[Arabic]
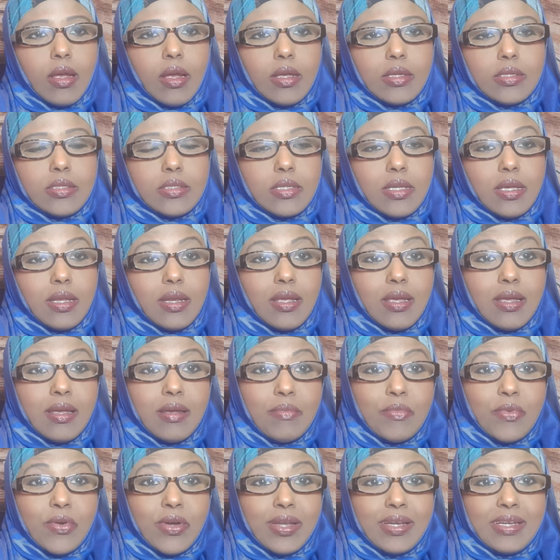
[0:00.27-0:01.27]

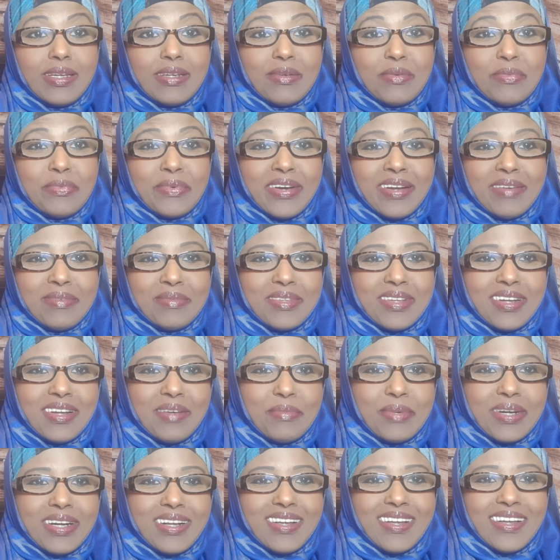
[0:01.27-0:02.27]
السلام عليكم ورحمة الله
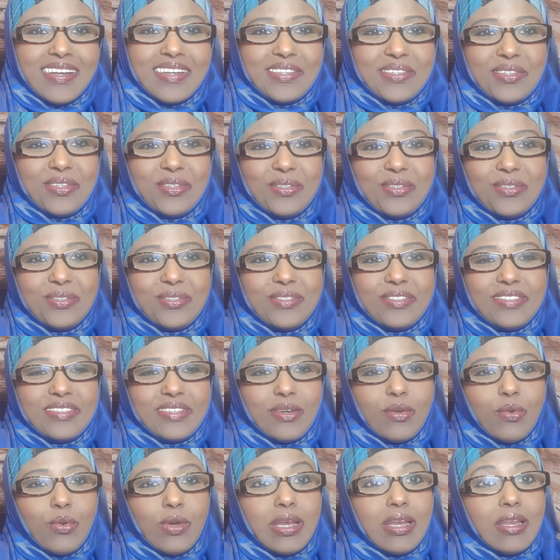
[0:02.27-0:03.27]
وبركاته
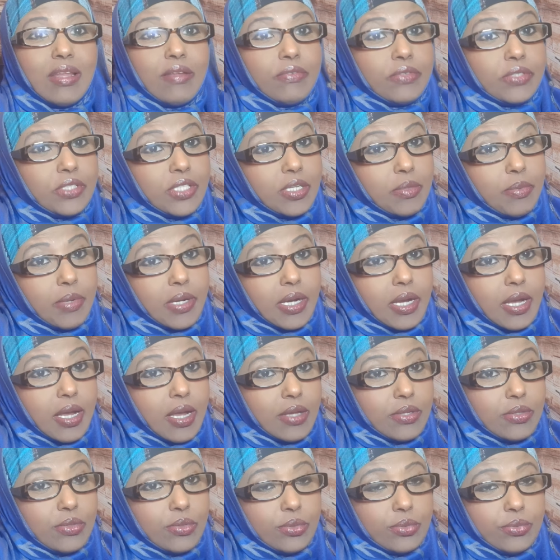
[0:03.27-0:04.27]
واللي في جيبك
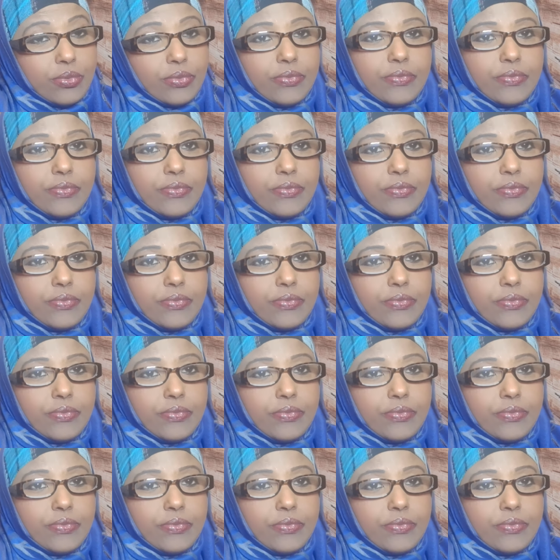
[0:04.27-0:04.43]
هاتو